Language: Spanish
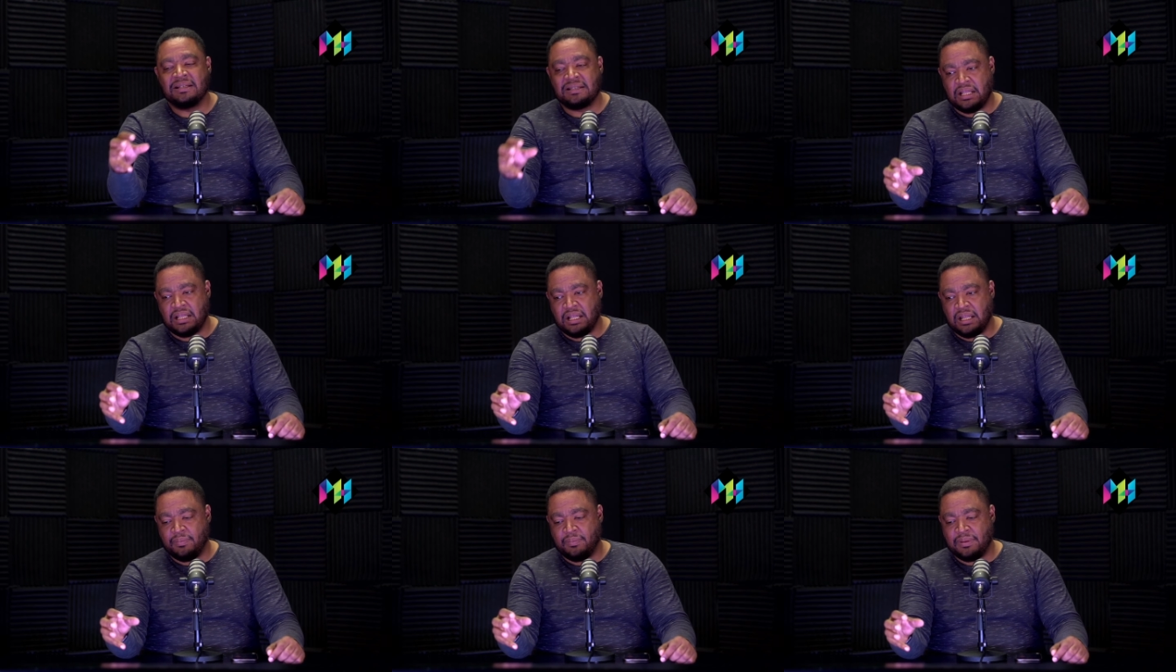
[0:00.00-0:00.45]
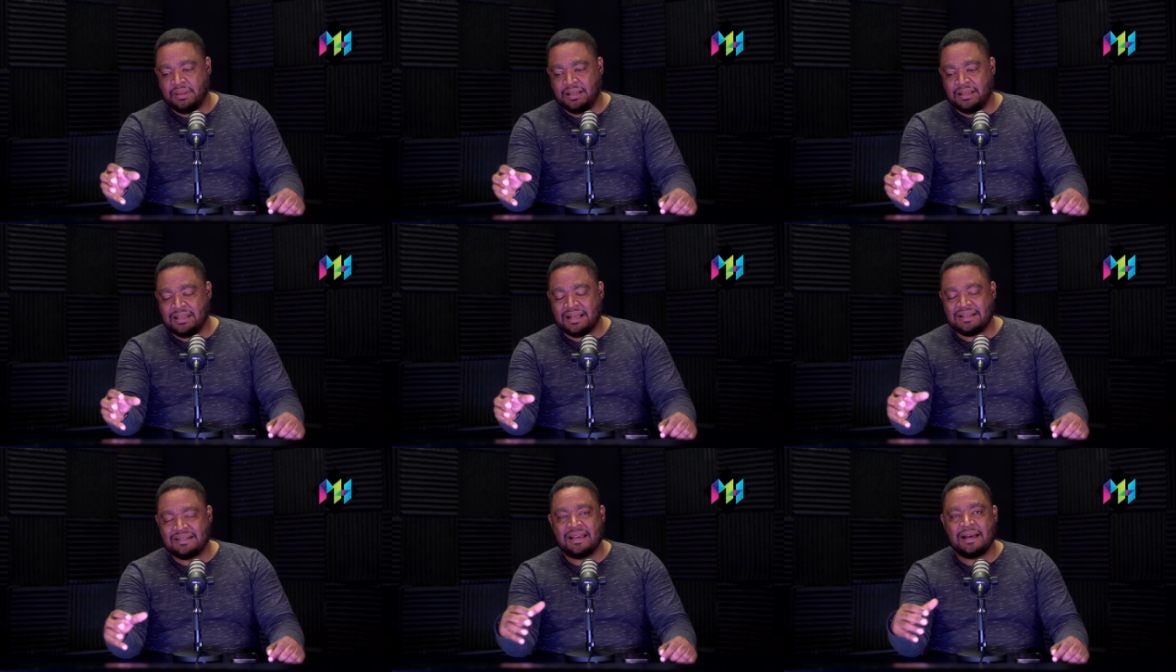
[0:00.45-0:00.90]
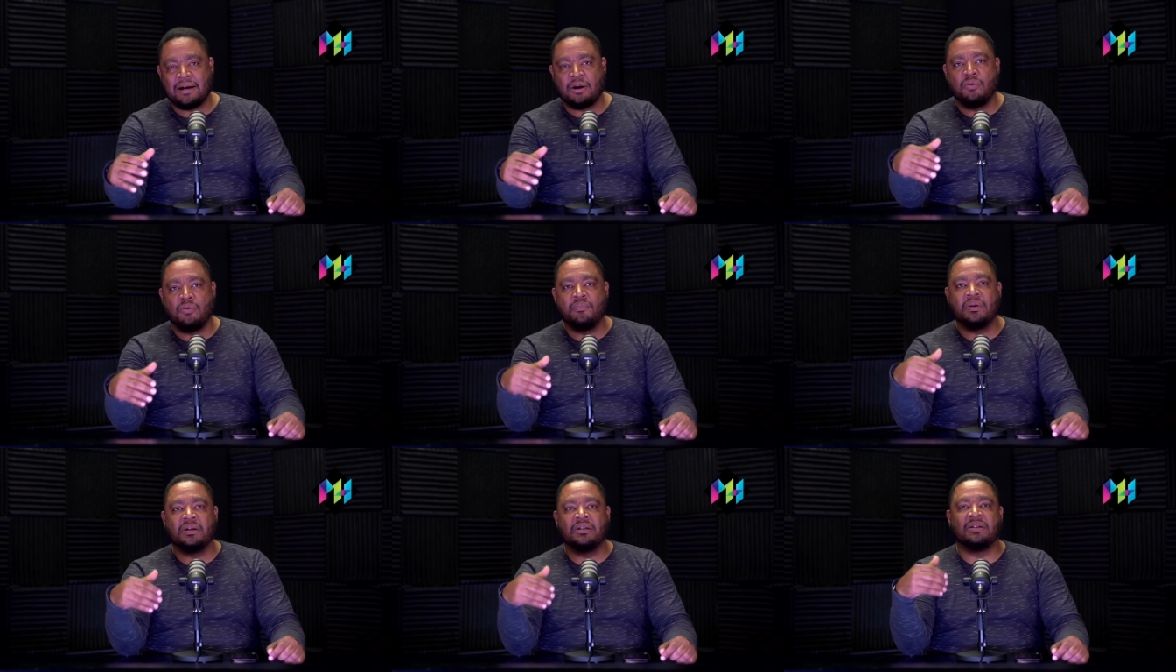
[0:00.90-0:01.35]
esa debilidad se ha
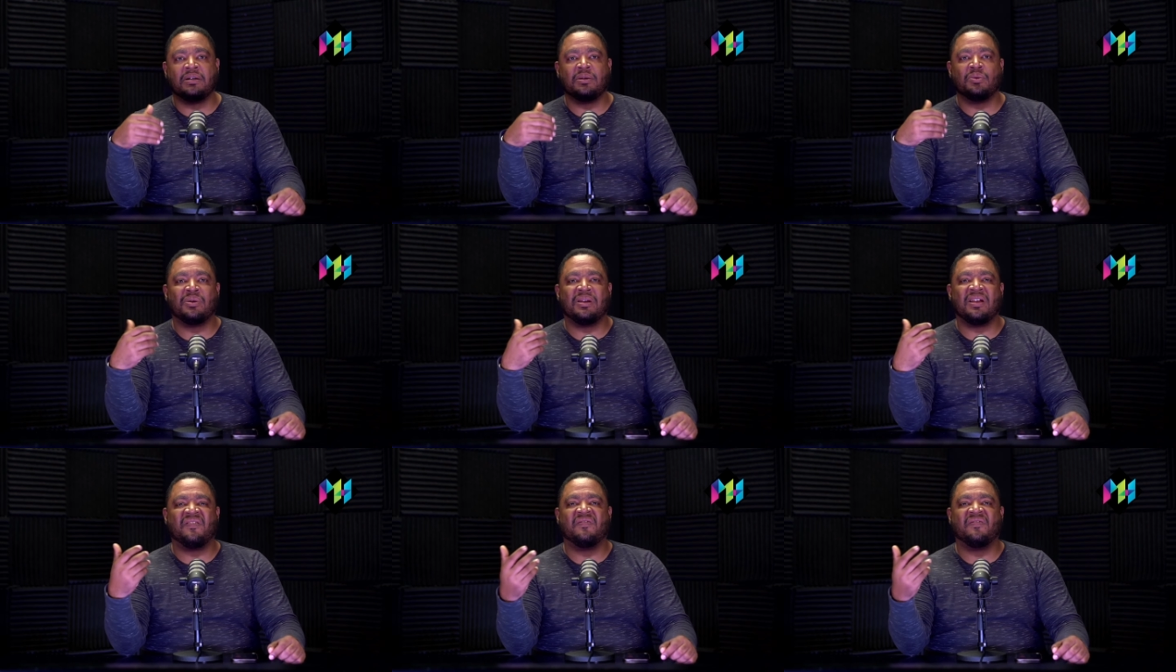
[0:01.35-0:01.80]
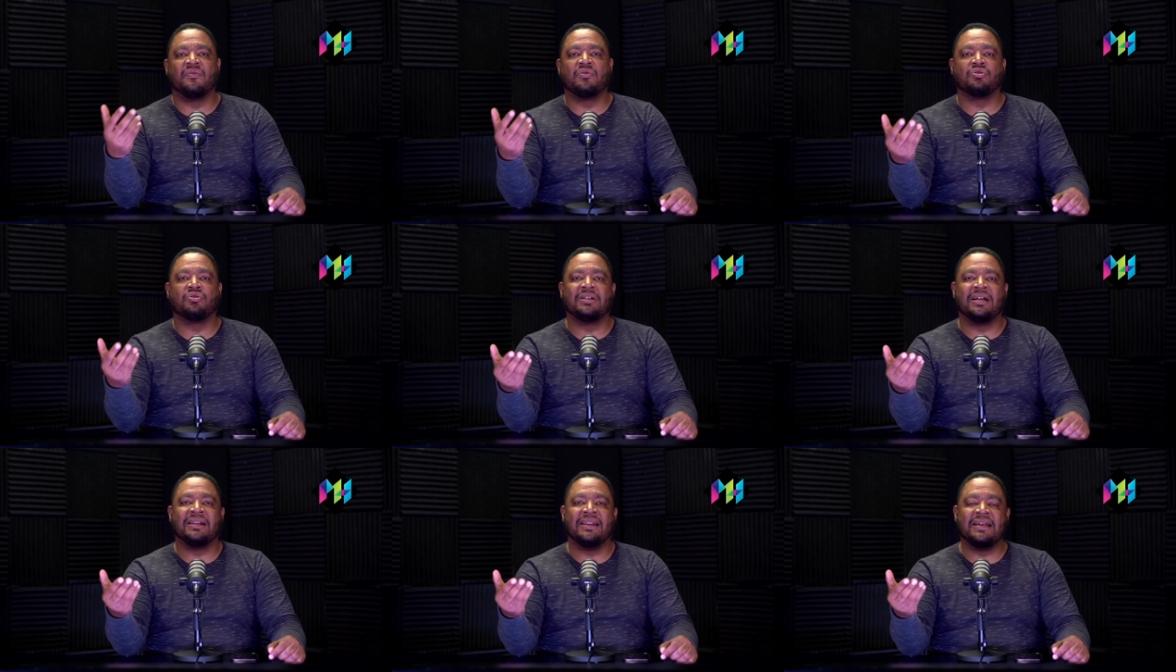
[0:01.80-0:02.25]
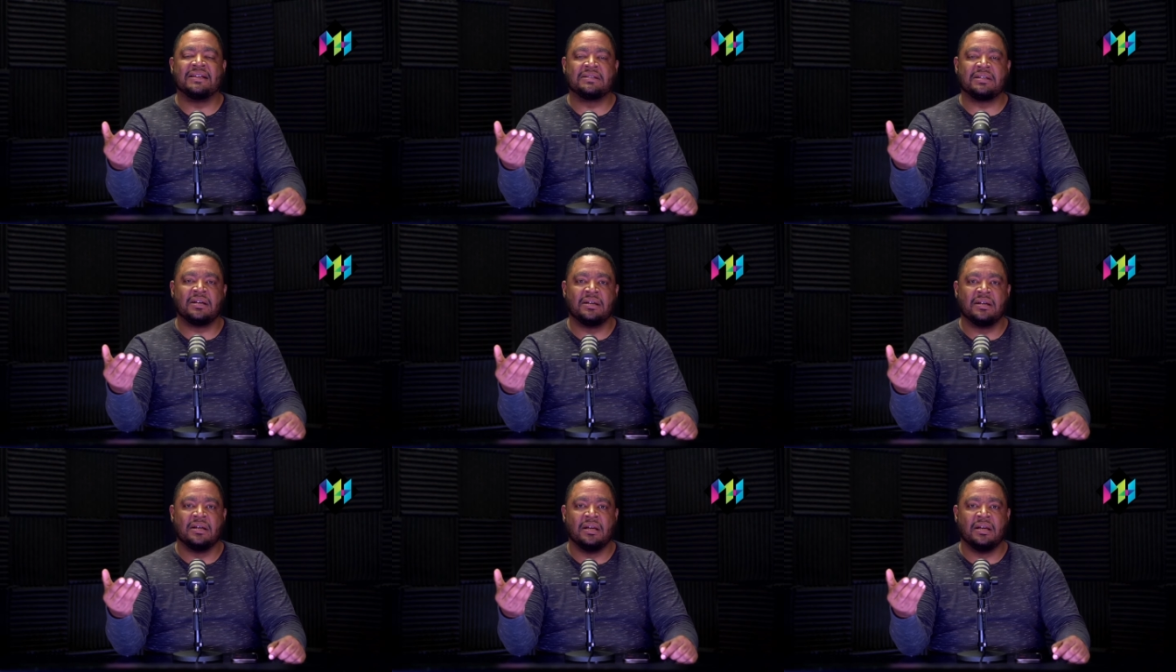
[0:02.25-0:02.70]
convertido en la
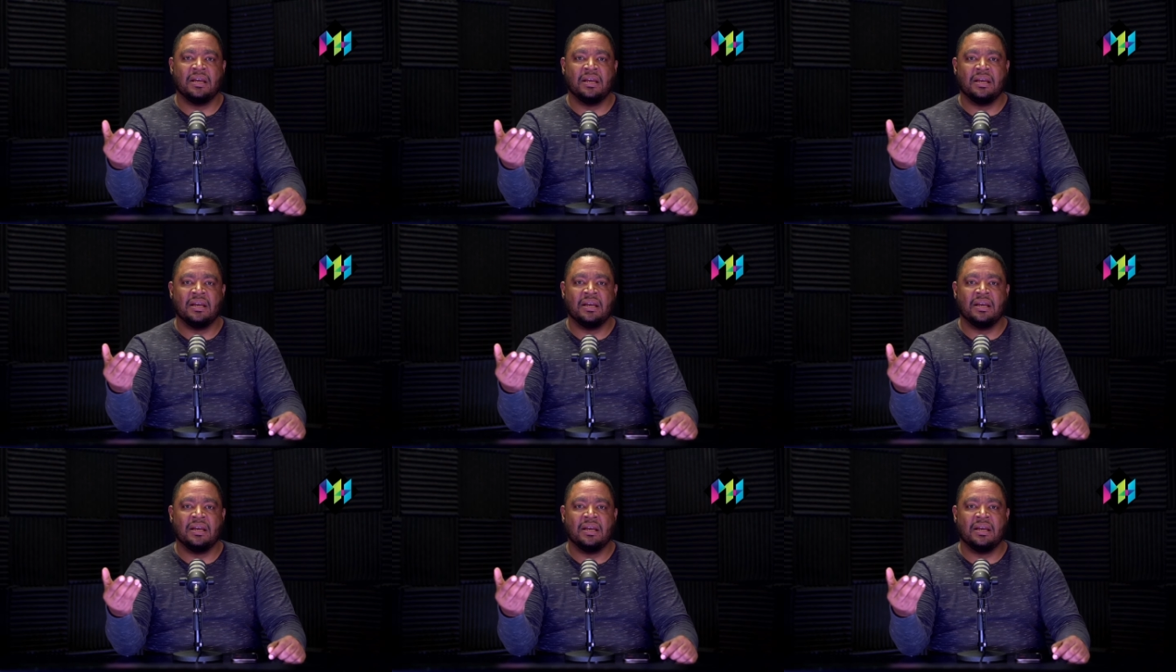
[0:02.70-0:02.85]
fortaleza